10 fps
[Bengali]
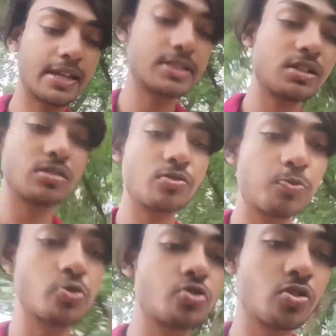গেছি কিন্তু
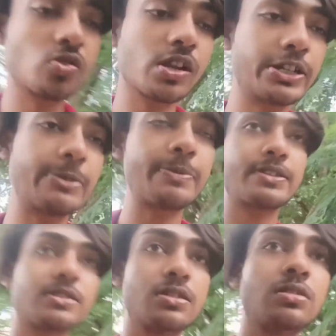প্রচণ্ড লেটে
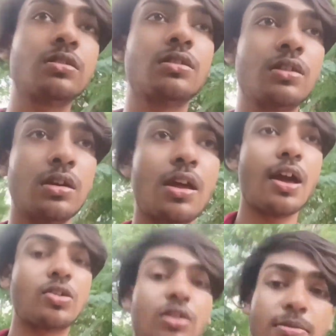পেয়েছি
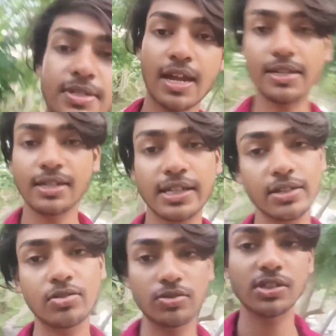এখন আমি জানি না কি করতে